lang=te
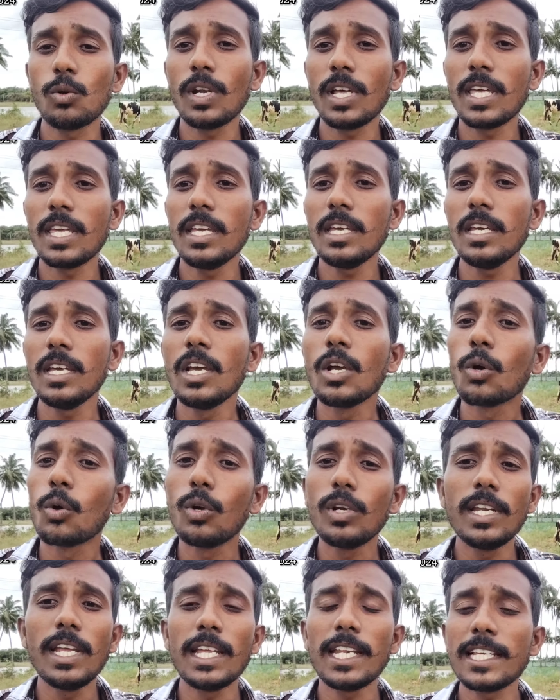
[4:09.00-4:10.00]
చాలా దూలు
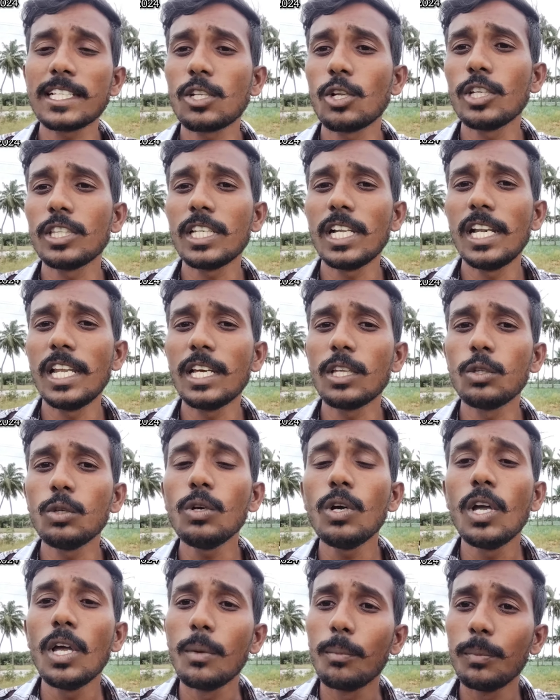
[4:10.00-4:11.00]
చనిపోతున్నాయి కొన్ని
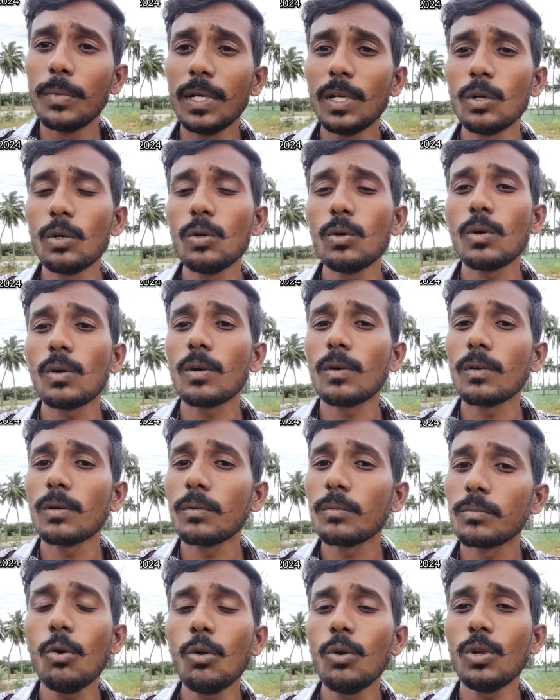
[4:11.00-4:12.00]
ఏరియాస్లో అట్లున్నాయి
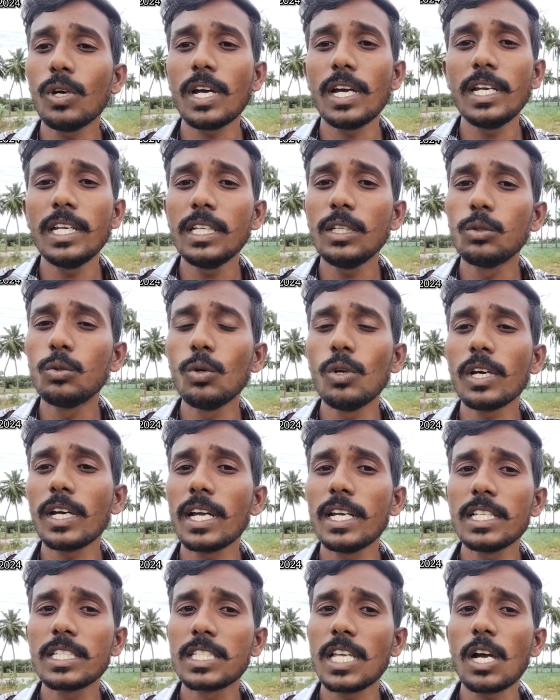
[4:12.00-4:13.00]
కొన్ని ఏరియాస్లో అయితే
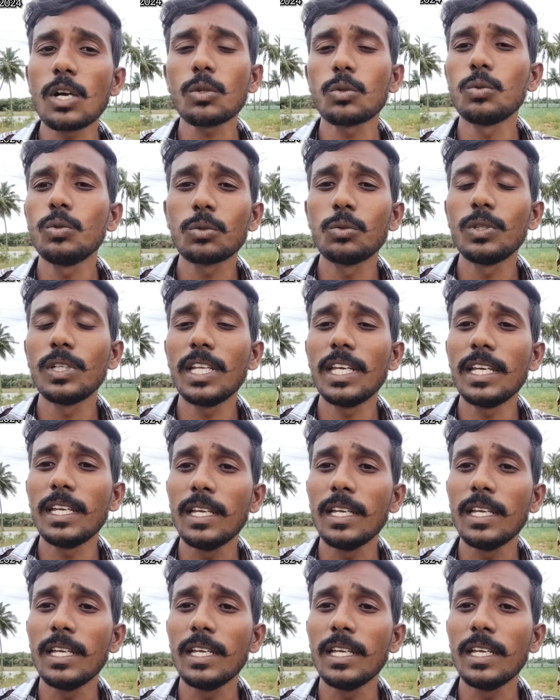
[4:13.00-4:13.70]
లేదు మీరు